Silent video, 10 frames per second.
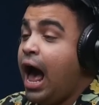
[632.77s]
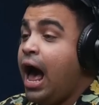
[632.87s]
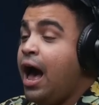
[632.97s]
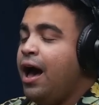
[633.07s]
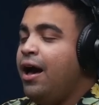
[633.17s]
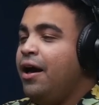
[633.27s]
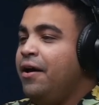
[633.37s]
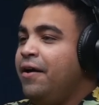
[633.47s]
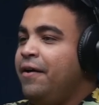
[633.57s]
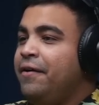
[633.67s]

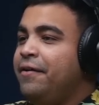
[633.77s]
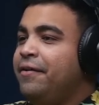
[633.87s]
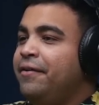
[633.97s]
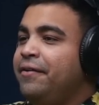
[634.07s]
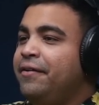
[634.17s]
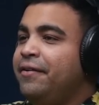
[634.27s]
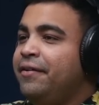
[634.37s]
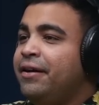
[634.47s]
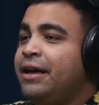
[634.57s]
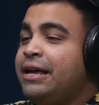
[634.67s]
Ah! É,
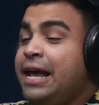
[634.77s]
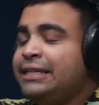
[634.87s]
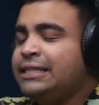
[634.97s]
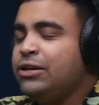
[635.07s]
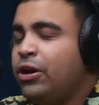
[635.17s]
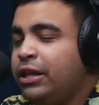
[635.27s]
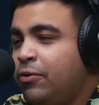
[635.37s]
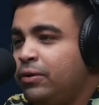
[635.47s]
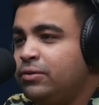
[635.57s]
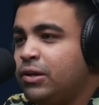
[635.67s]
gata. E essa senhora tá.
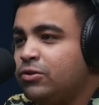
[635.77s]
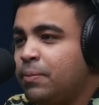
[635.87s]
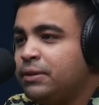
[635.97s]
tem quantos anos? Só